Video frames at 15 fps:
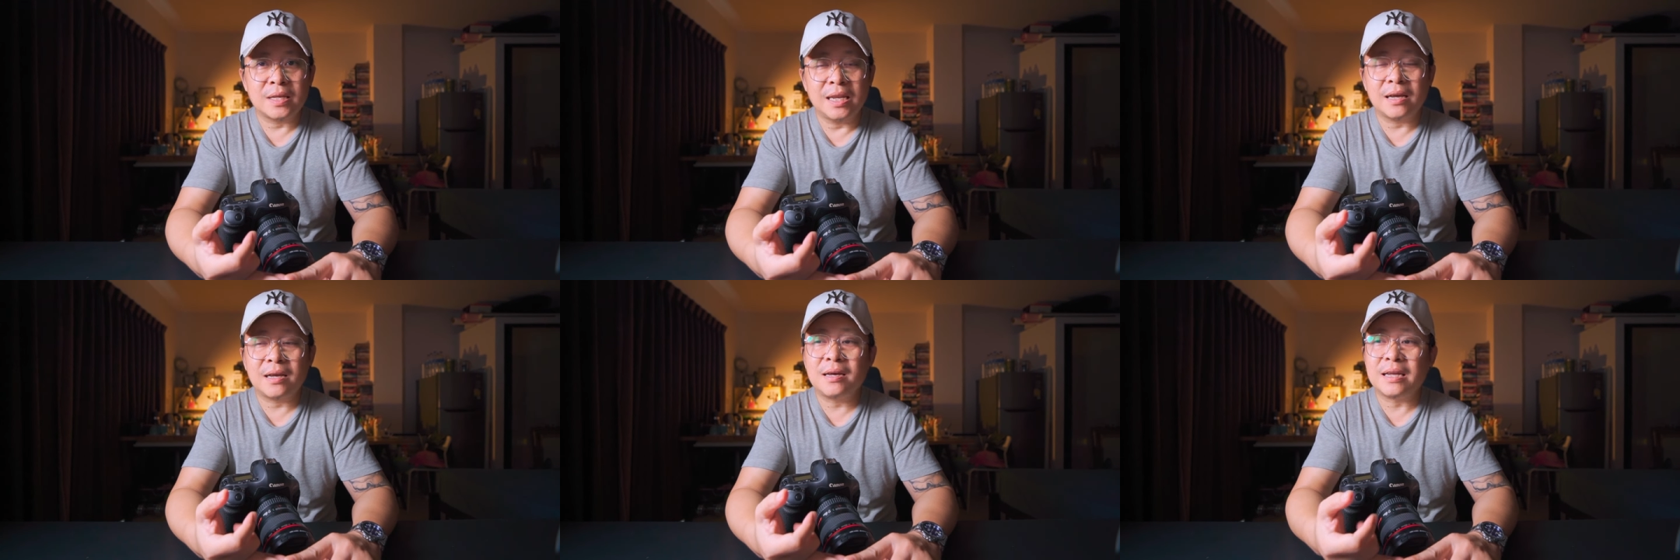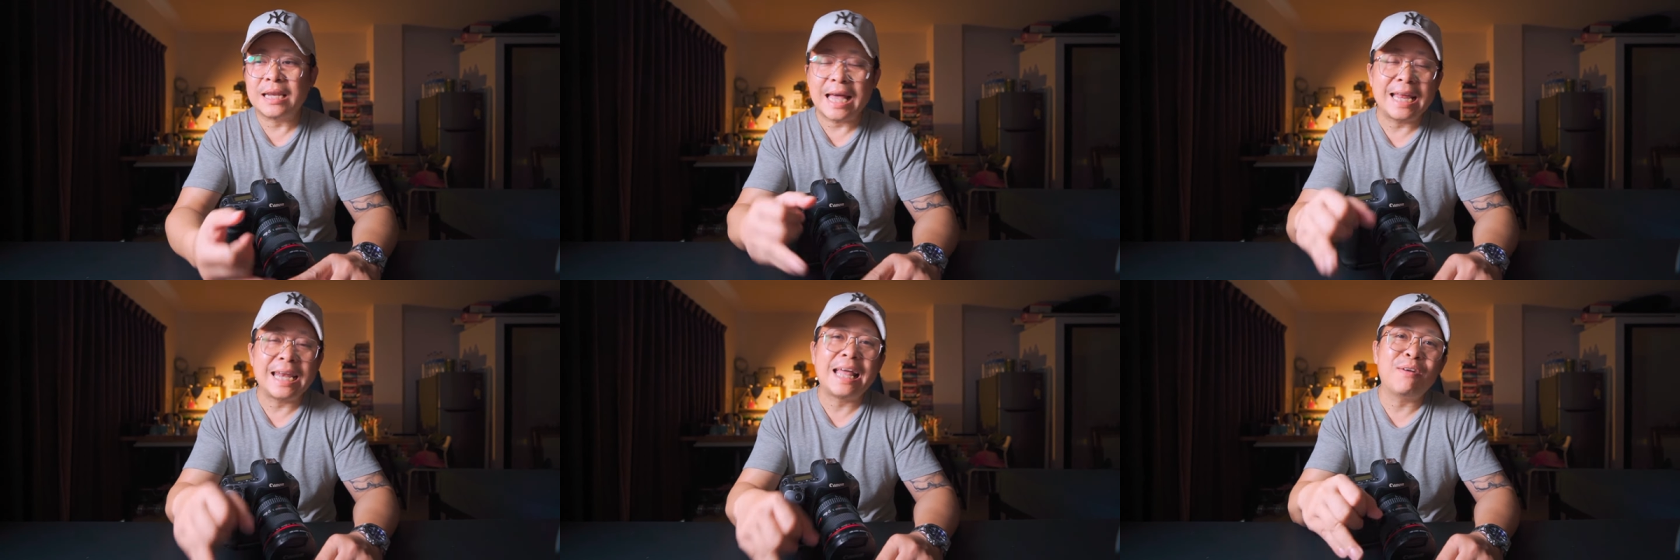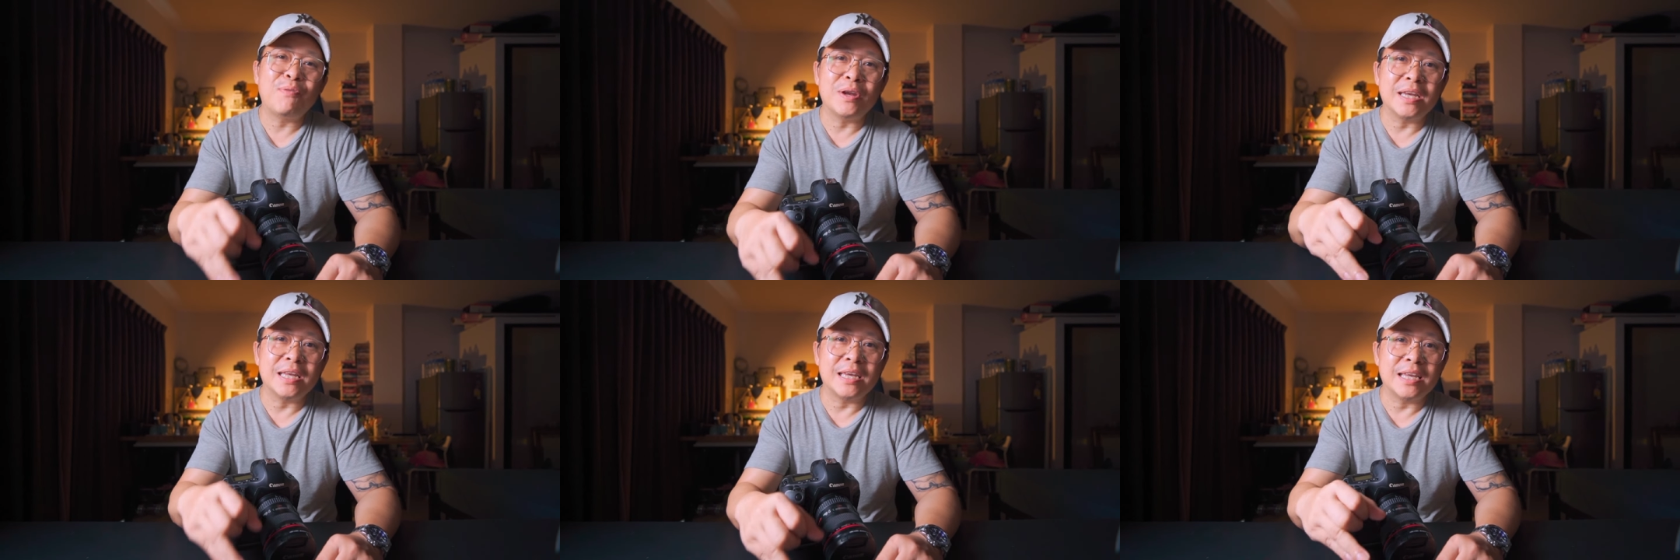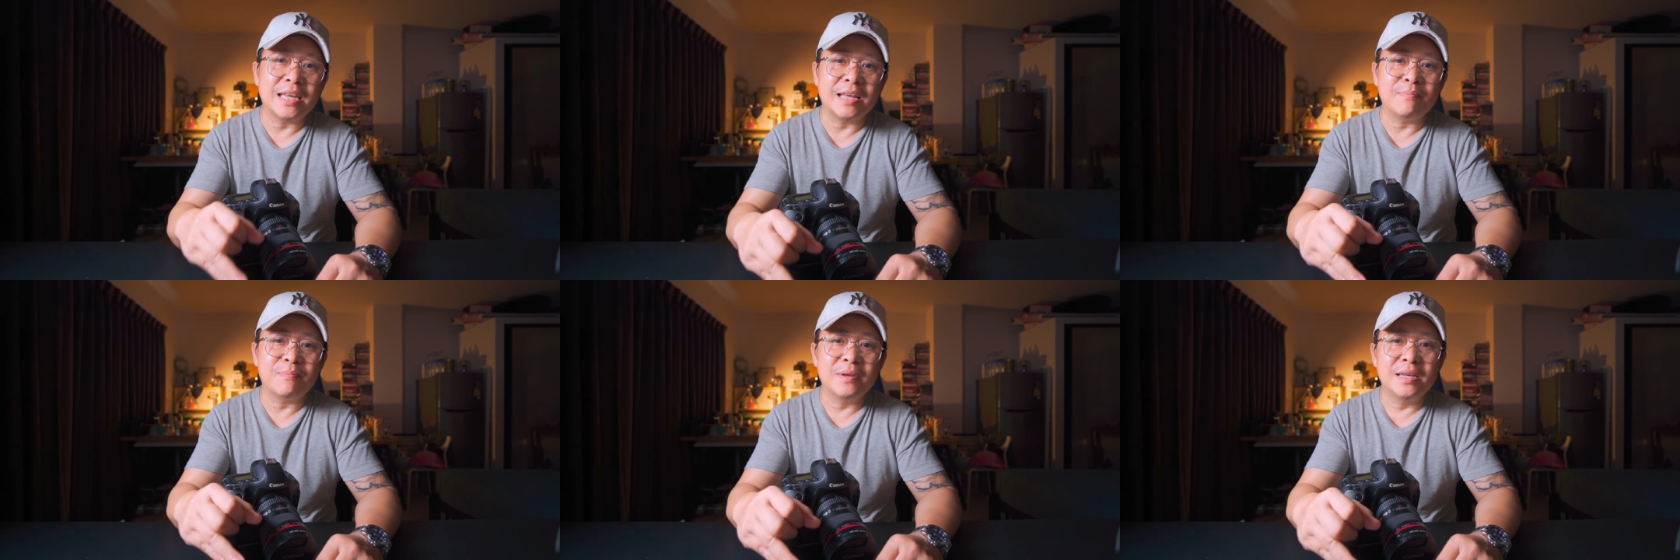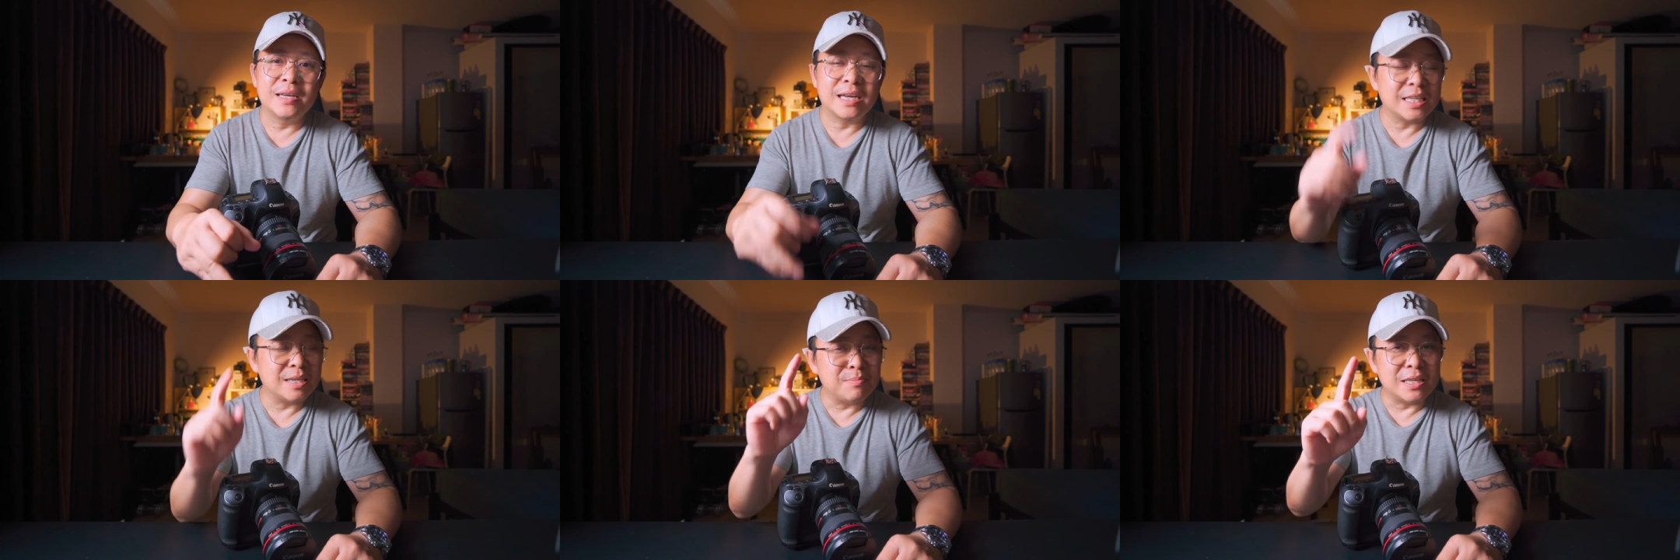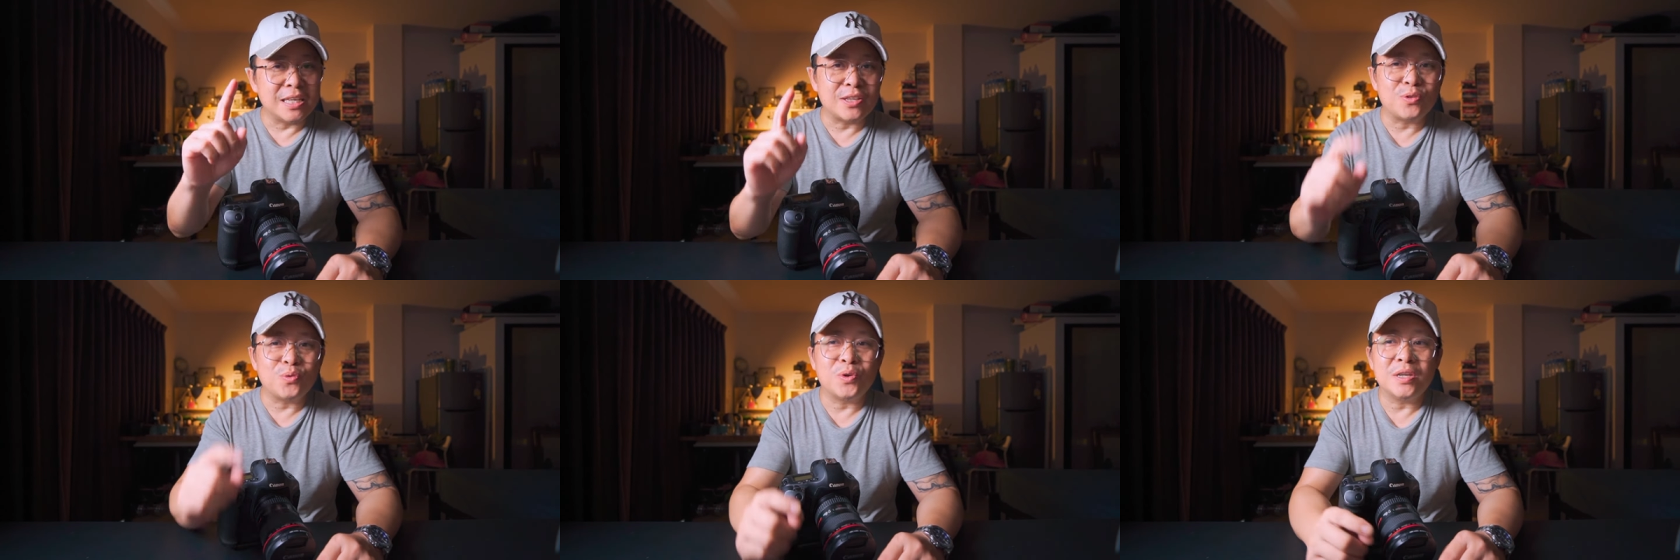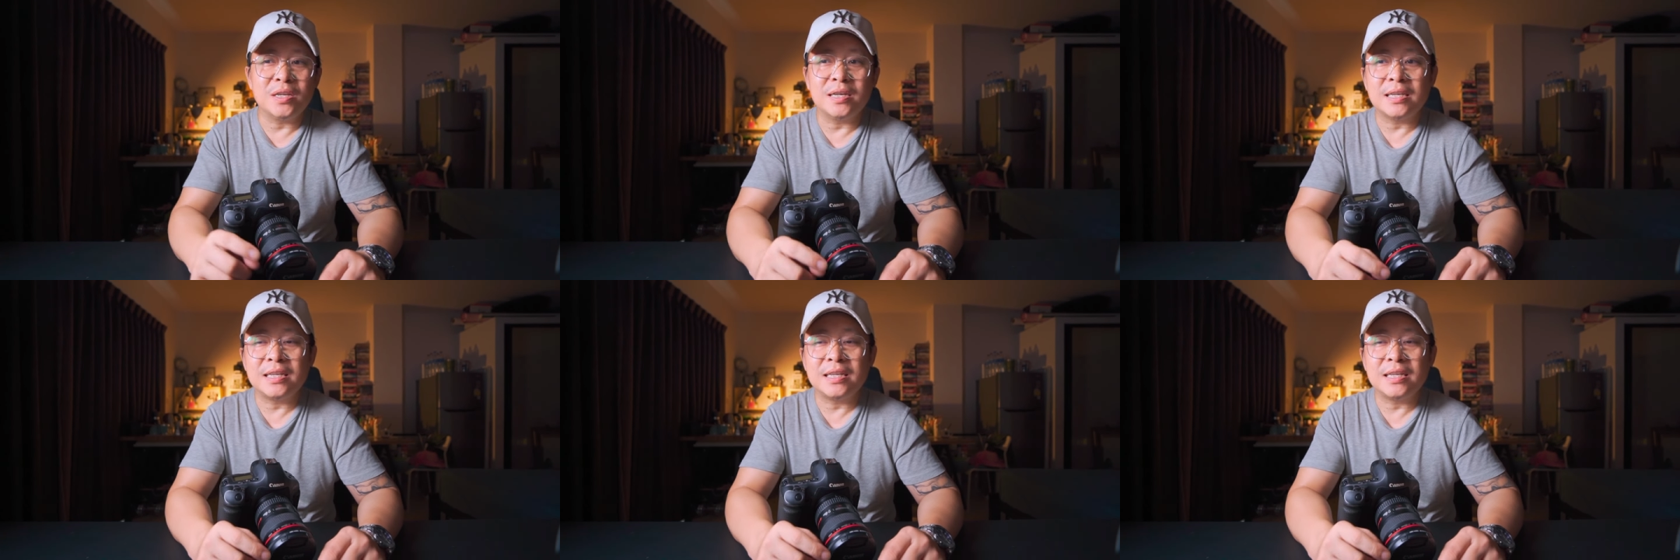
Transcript: แล้วก็ถ้าหน้าวันนี้นะครับก็จะมีอีกตัวหนึ่ง